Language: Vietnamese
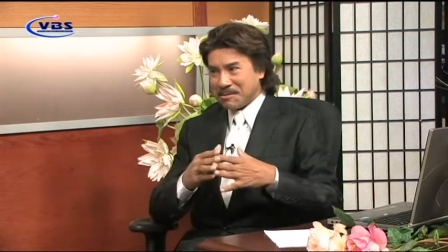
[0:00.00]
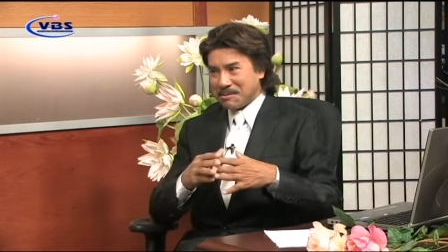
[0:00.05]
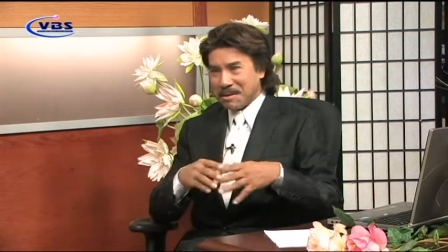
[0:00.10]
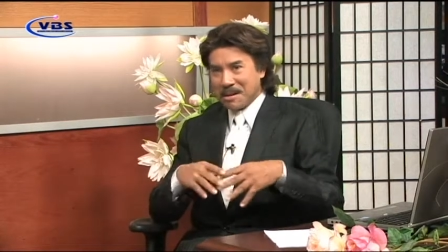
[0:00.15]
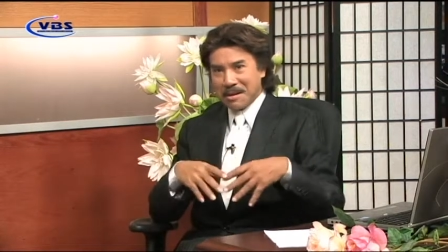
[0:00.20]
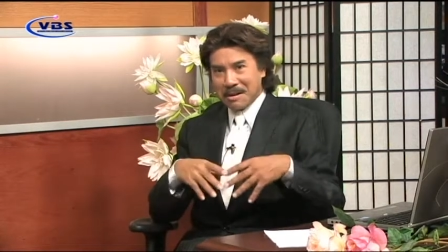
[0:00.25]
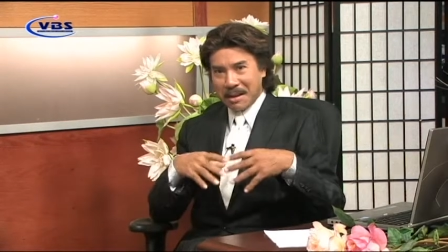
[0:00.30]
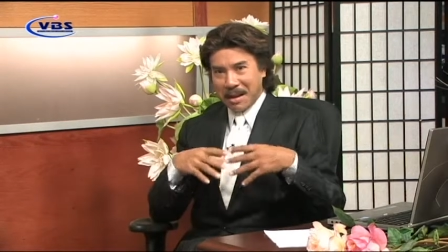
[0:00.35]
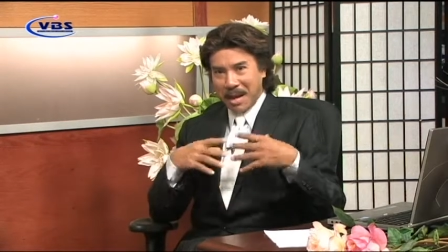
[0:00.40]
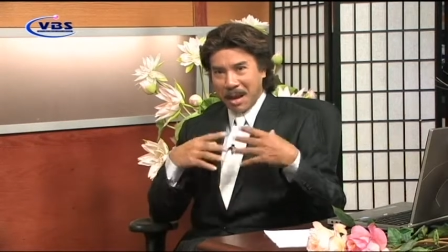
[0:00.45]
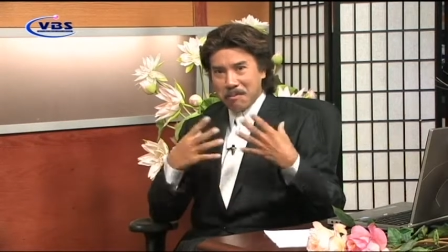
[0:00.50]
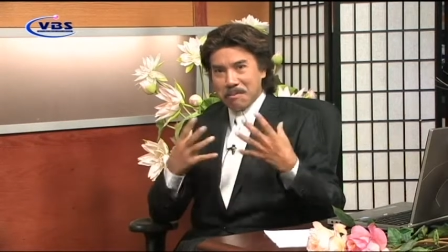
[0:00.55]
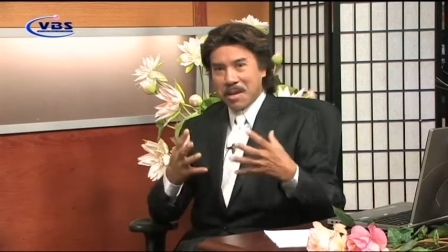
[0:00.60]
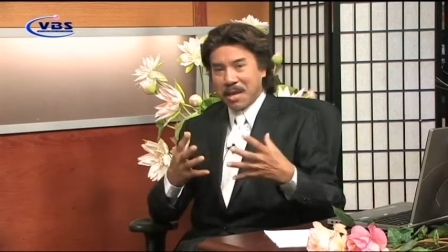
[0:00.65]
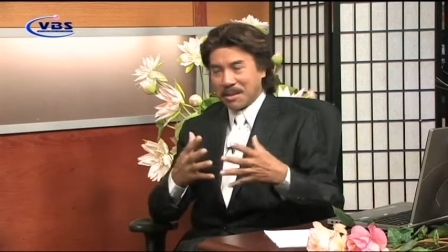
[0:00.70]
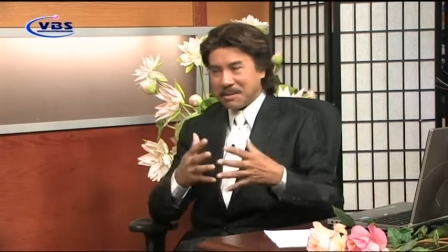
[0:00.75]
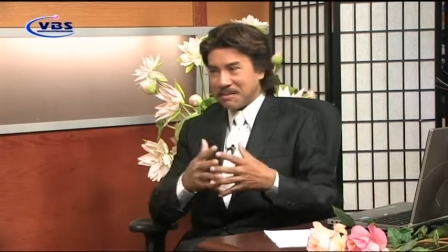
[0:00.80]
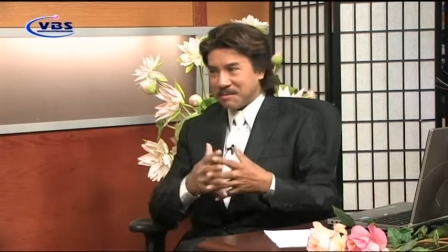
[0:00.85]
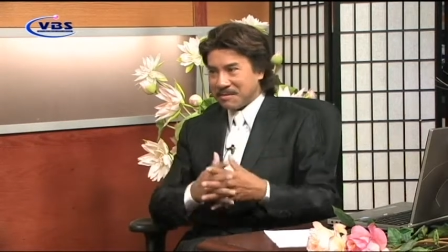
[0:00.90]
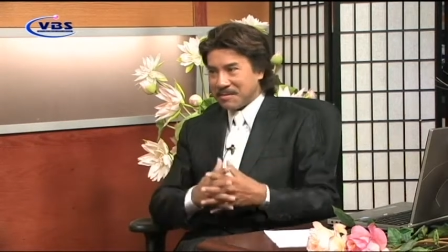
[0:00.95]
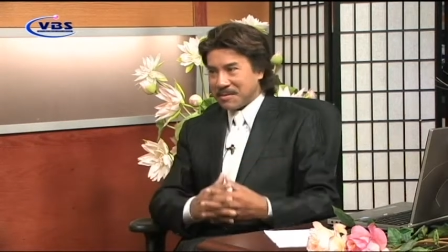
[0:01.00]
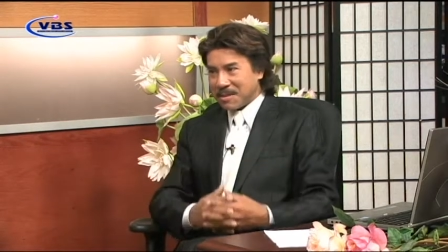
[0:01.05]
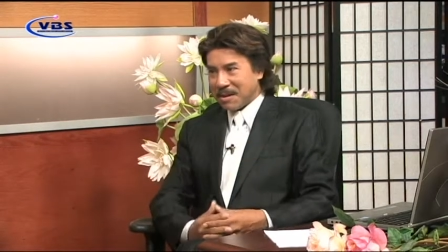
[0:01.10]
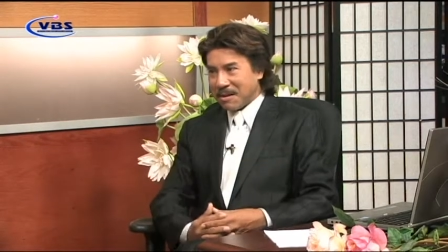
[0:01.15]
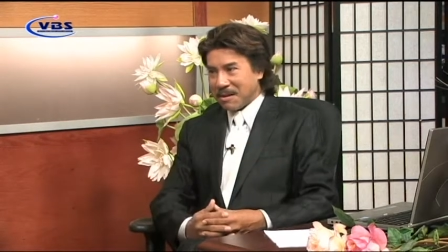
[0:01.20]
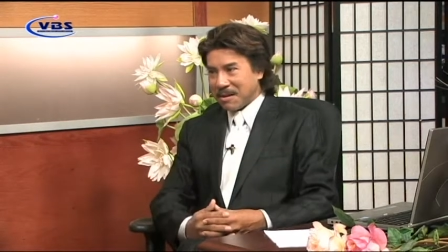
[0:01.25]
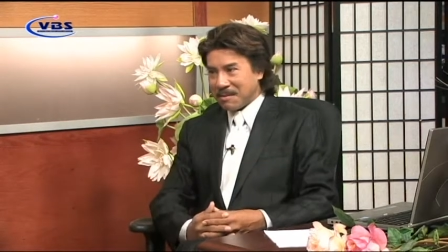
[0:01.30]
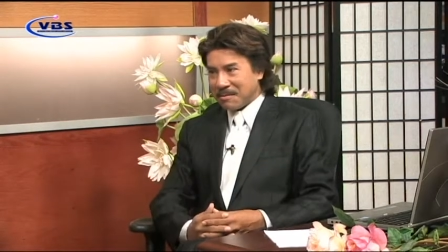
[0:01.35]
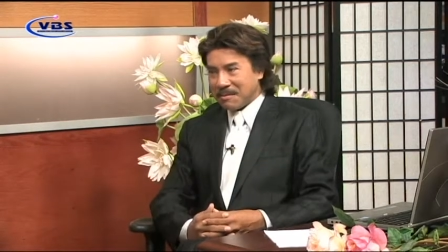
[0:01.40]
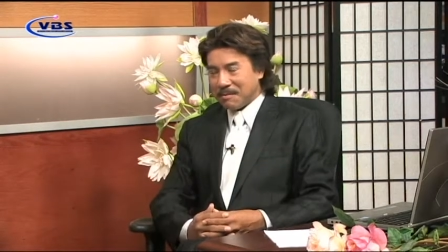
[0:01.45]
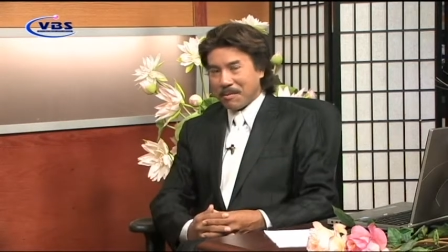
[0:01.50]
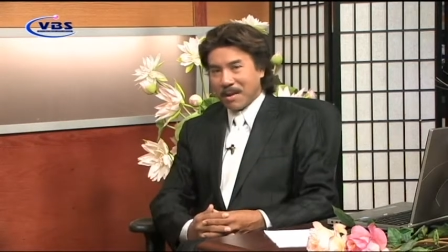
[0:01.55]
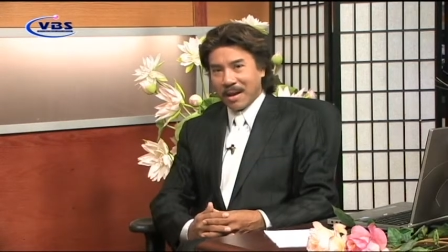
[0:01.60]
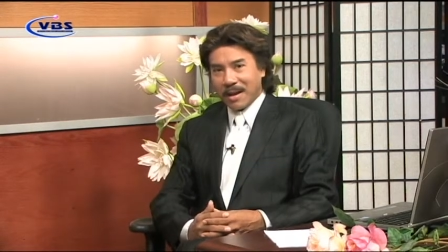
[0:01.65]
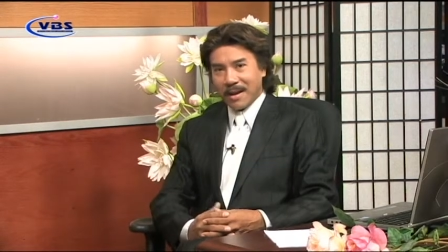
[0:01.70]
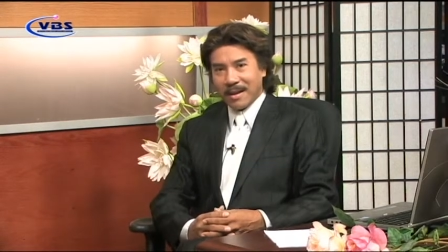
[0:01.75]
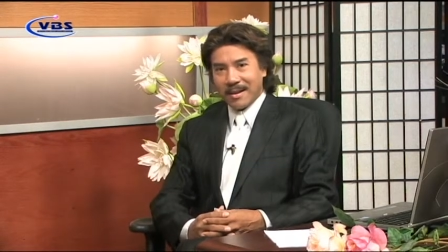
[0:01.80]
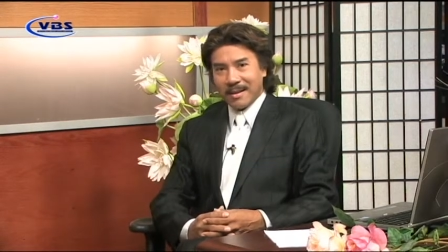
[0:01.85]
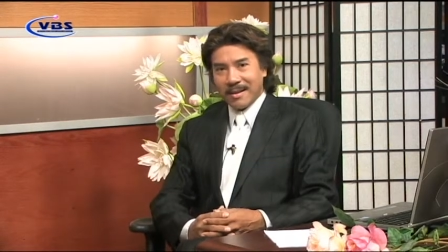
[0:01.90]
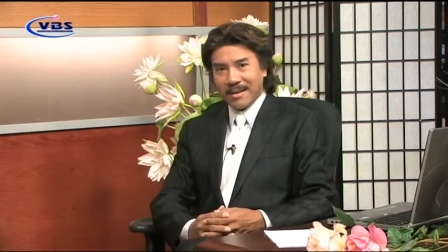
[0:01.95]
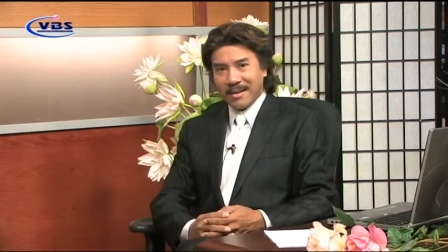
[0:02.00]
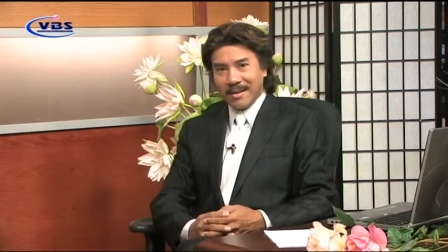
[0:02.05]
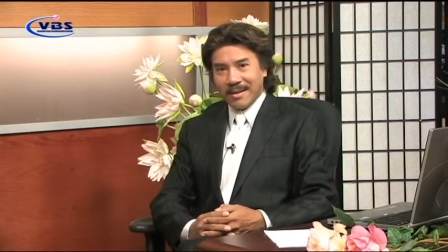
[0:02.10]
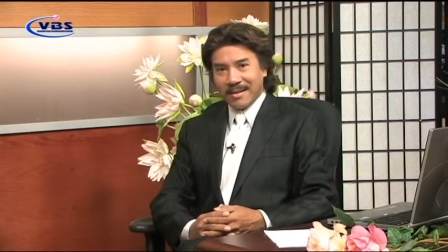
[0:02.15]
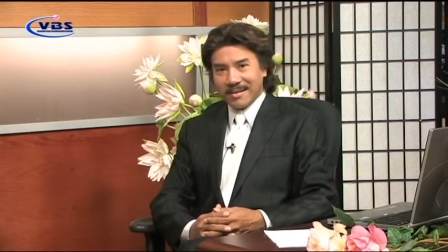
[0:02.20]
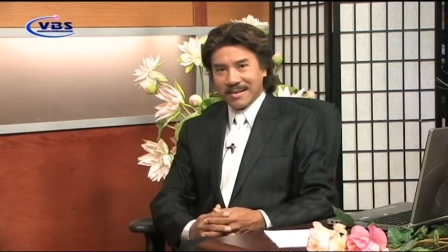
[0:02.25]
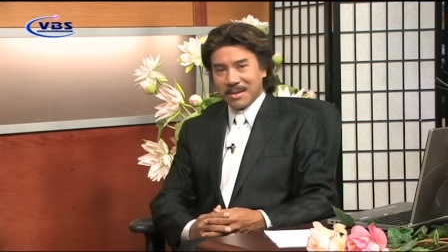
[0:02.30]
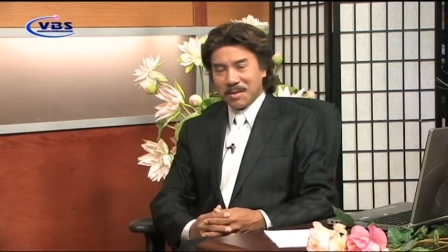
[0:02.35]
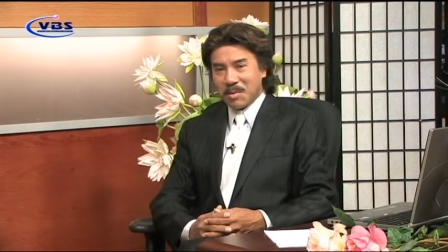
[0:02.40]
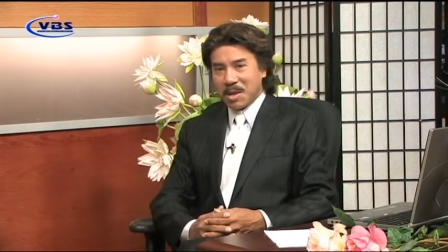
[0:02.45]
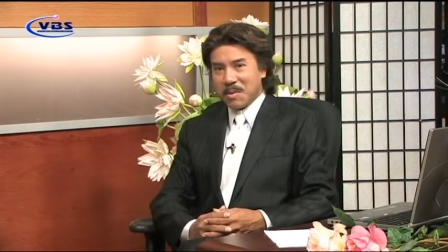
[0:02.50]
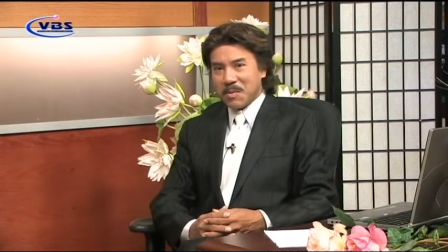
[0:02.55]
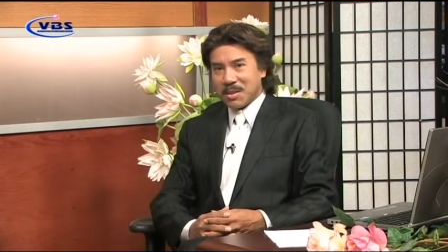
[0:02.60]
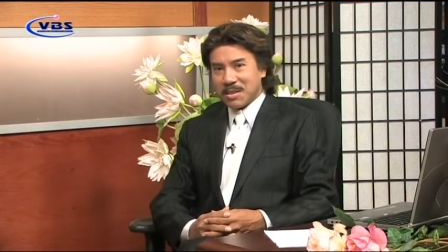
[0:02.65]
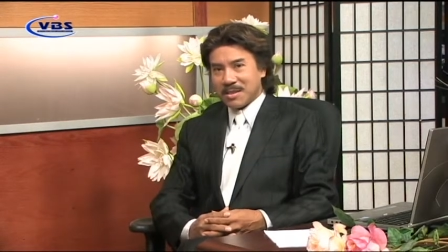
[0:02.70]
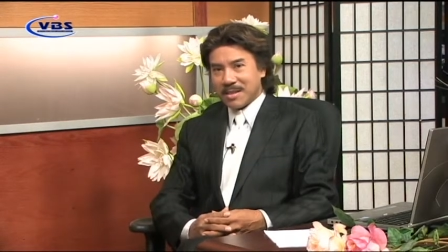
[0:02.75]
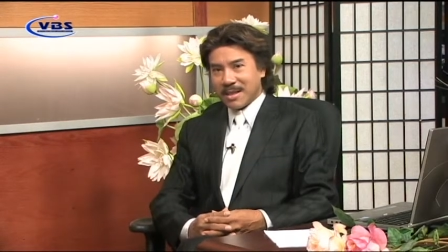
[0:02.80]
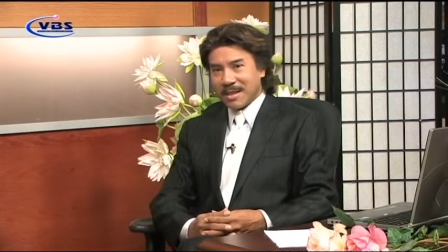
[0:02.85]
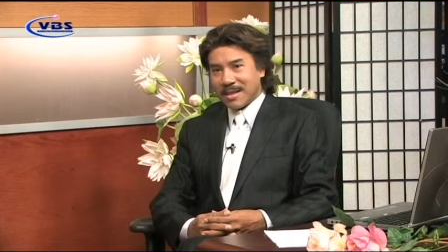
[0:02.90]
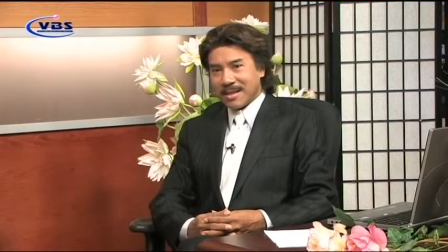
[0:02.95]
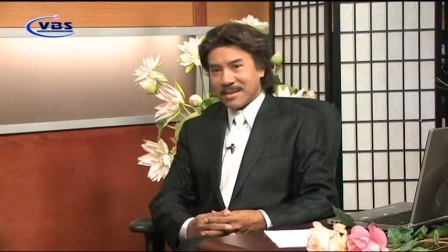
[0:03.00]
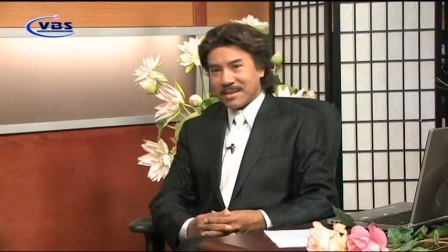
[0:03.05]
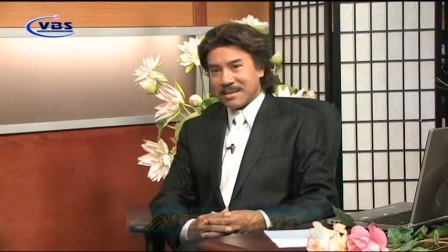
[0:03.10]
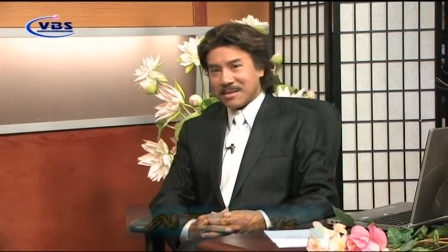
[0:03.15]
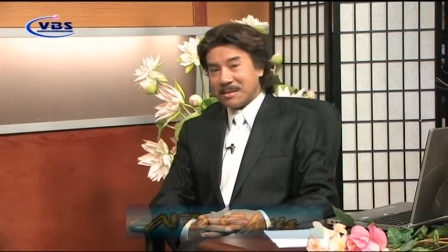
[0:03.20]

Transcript: rất là hấp dẫn đó mà người Mỹ mình à,